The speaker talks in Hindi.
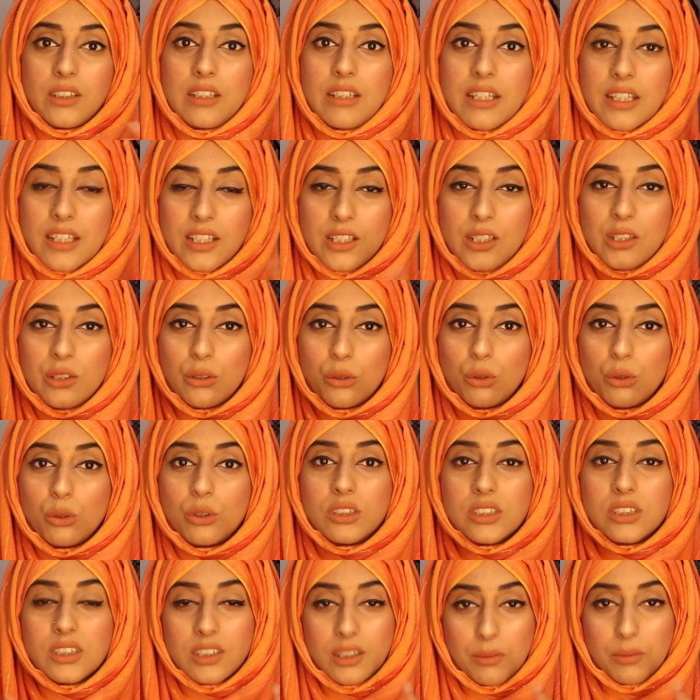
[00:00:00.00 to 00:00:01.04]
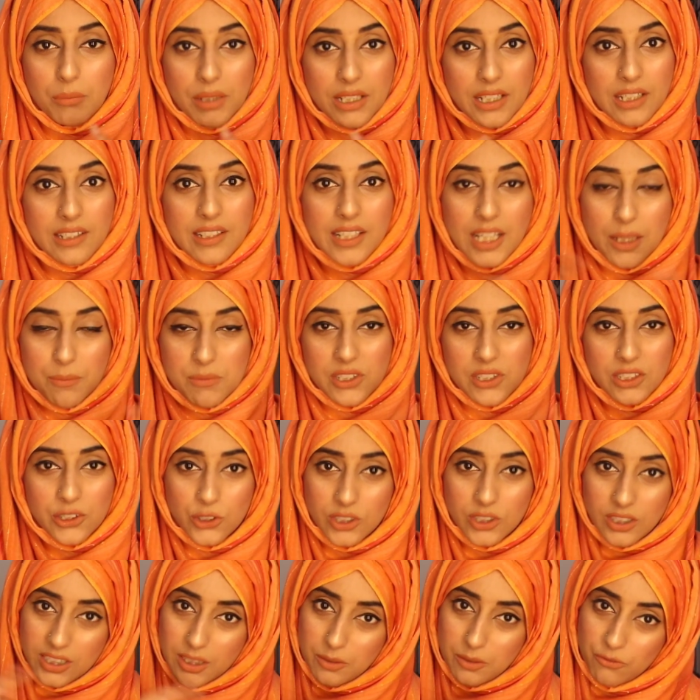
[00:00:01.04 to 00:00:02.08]
लेकिन लोग मेरा नेम
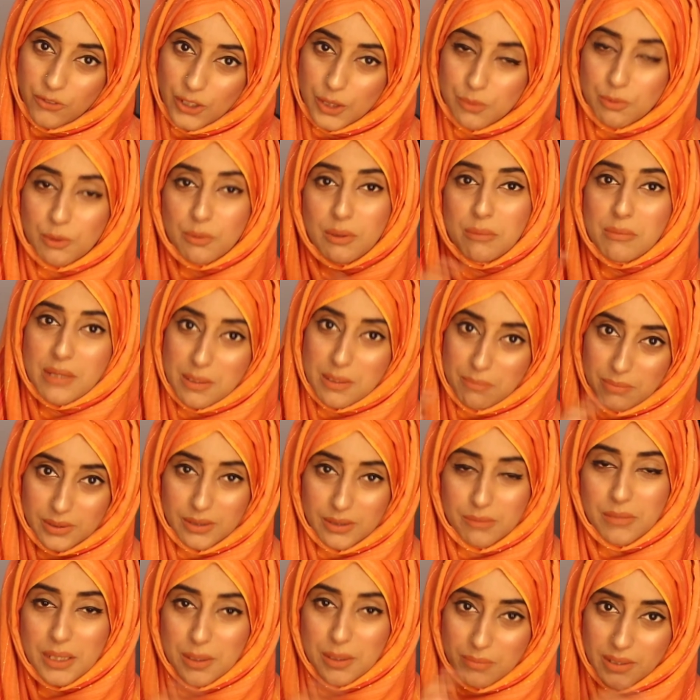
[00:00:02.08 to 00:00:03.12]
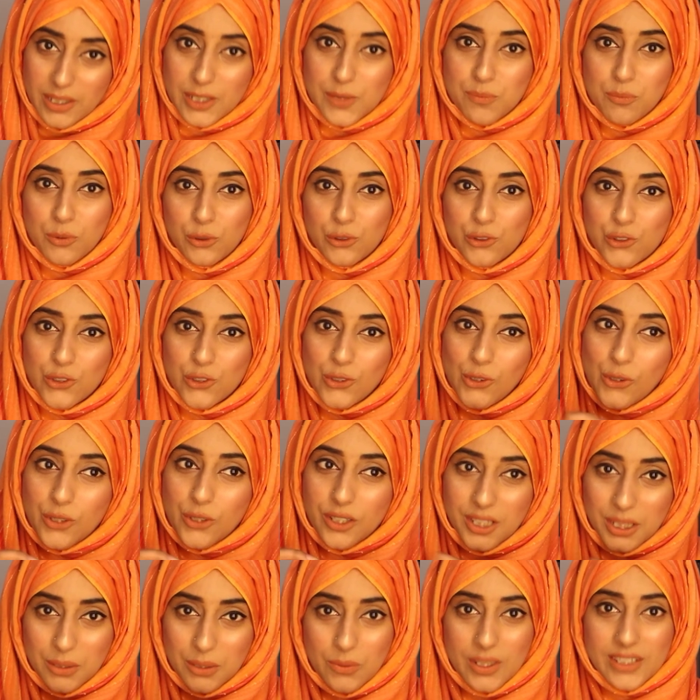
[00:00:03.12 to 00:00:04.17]
सर्च करके फेसबुक पे मेरे मेरे पास पहुँचे
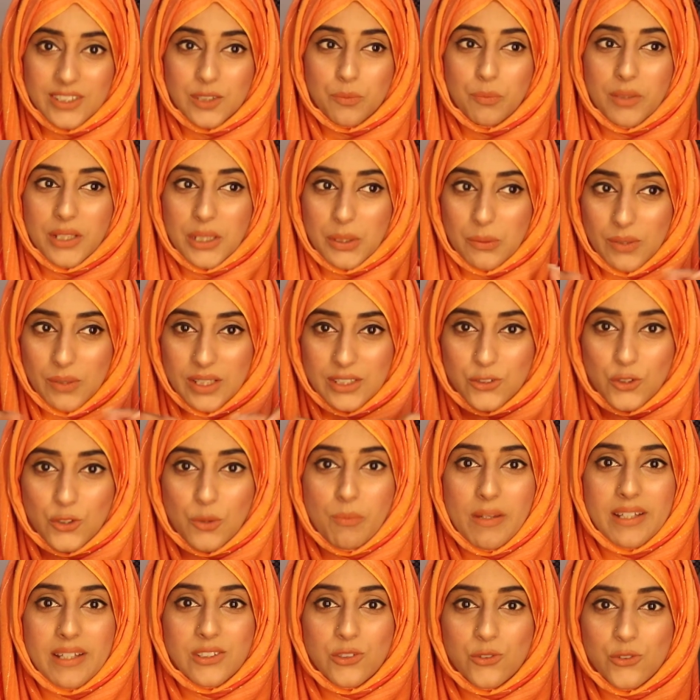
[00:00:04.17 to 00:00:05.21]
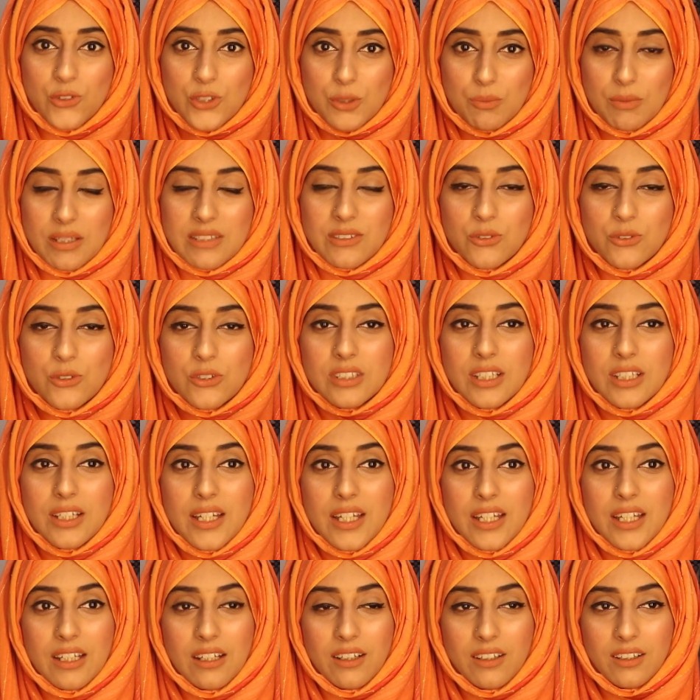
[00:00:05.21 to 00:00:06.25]
और रिक्वेस्ट पे रिक्वेस्ट और मैसेजेस मैसेजेस
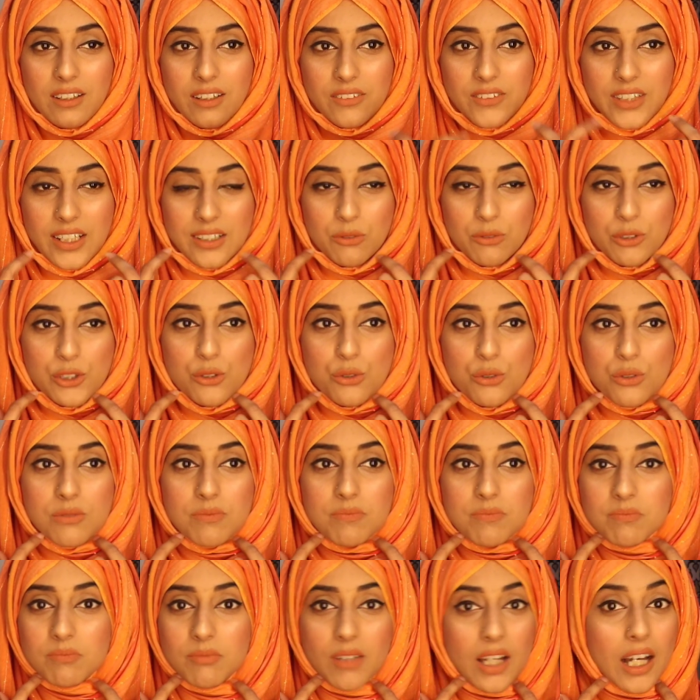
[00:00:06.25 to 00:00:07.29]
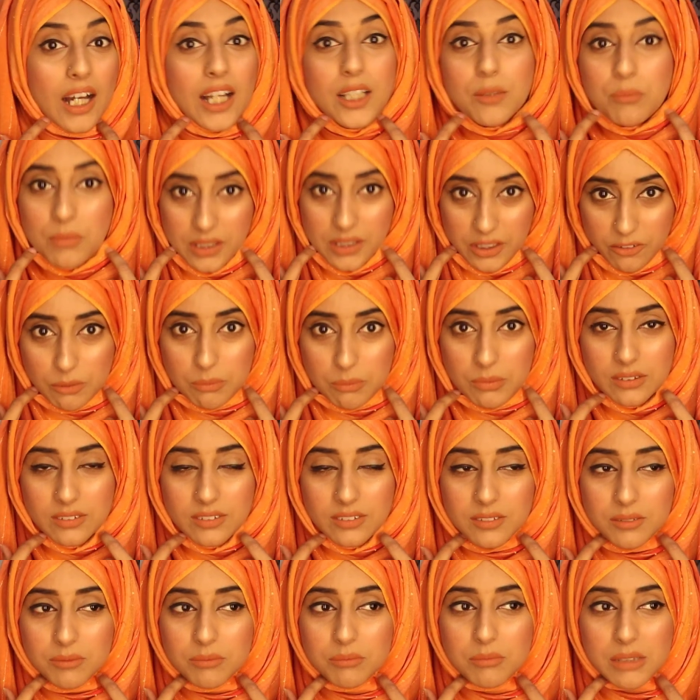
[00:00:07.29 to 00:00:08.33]
दैट वॉज अनबिलीवेबल
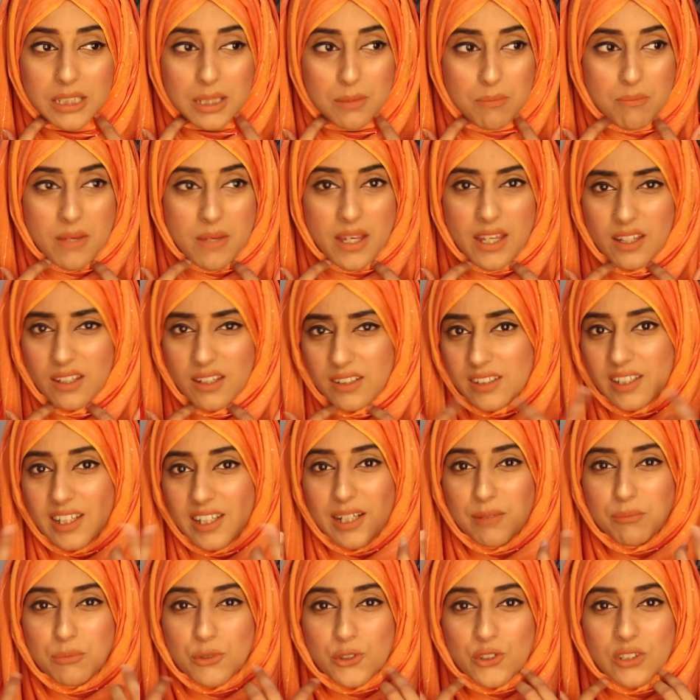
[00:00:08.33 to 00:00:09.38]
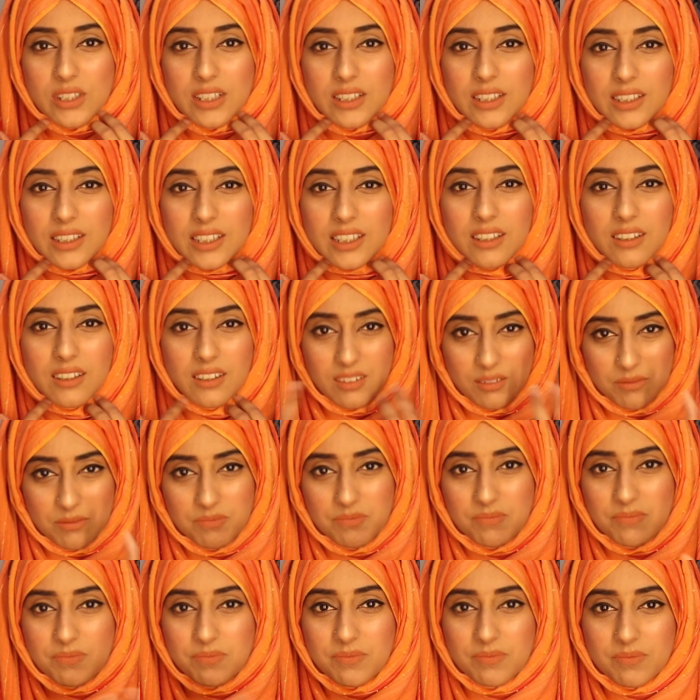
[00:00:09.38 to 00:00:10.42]
मतलब मैं क्या मुझे लगा कि
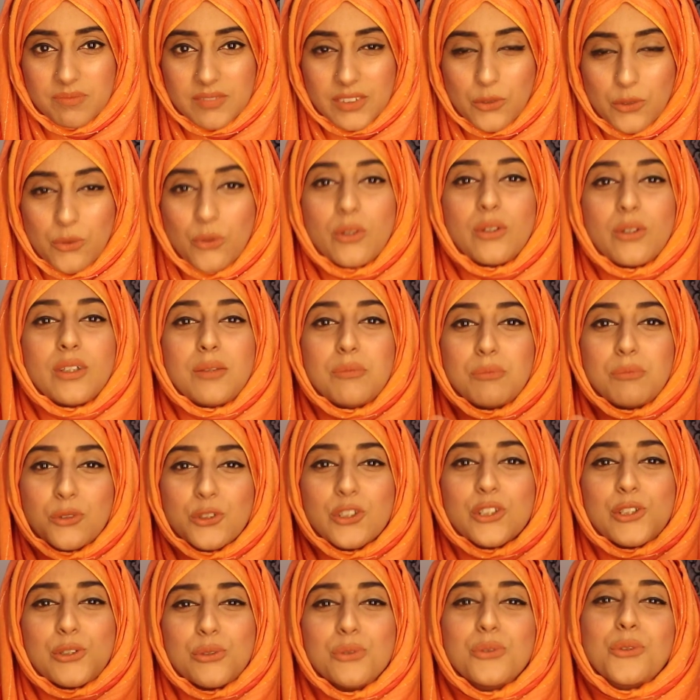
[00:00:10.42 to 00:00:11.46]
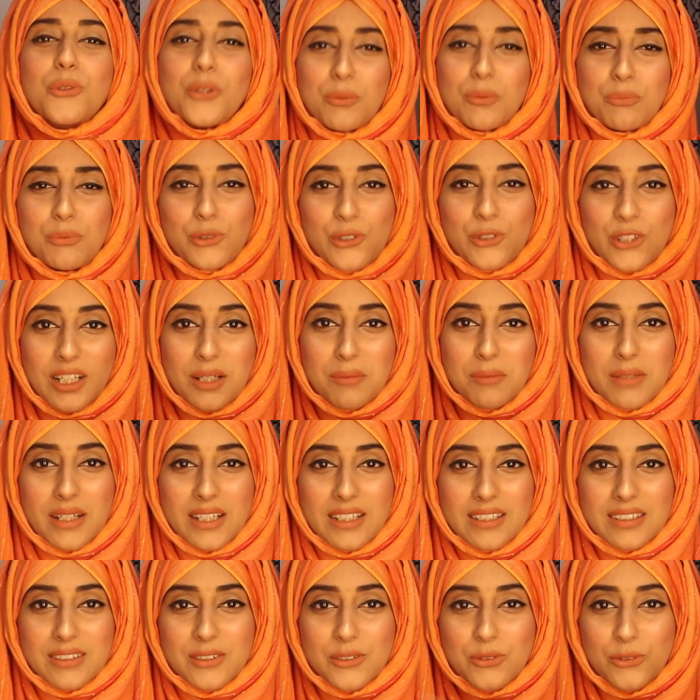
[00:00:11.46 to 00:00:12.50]
कोई मुझे क्यों कोई पूछेगा
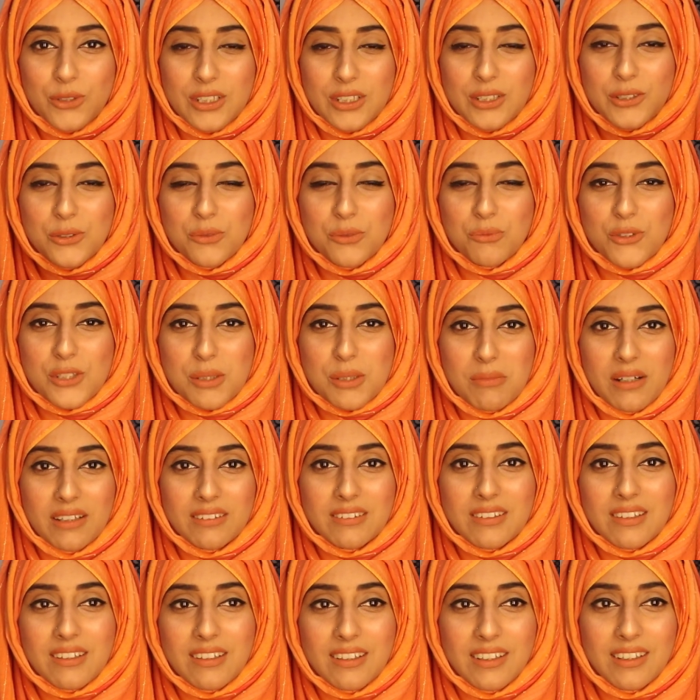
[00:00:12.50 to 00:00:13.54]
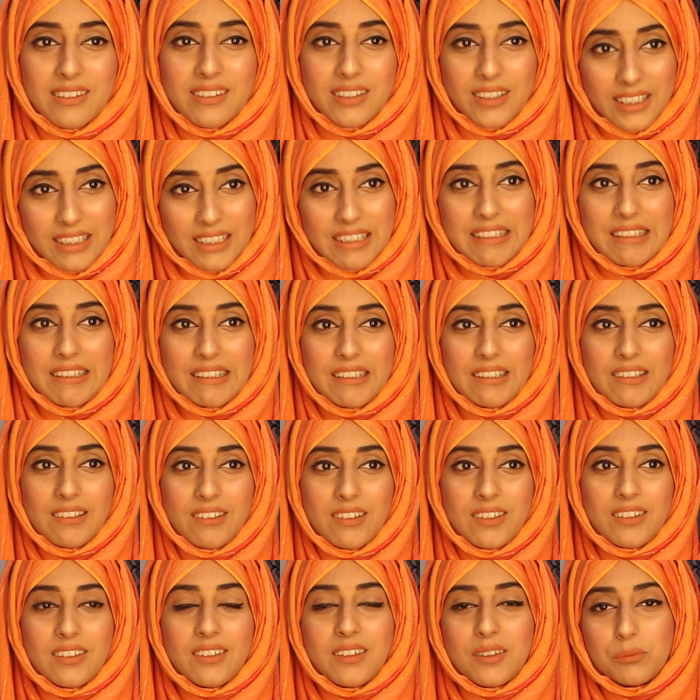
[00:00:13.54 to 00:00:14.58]
मना कोई क्यों मुझसे बात करेगा लेकिन
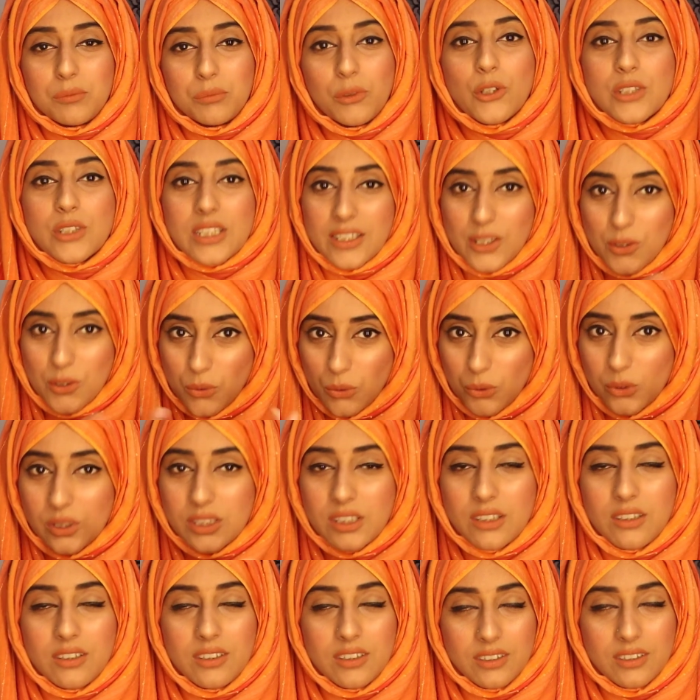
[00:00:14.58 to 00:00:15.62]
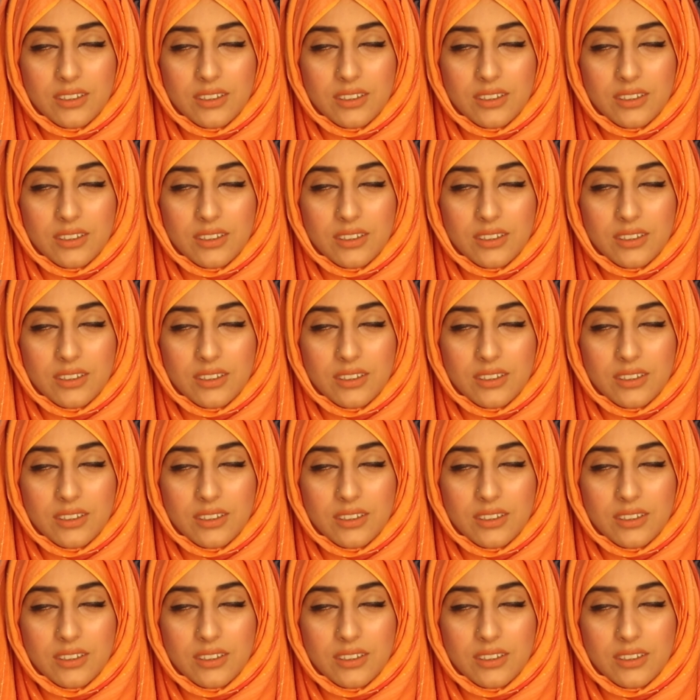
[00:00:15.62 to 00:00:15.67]
आ, uh, बहुत ज़्यादा लोग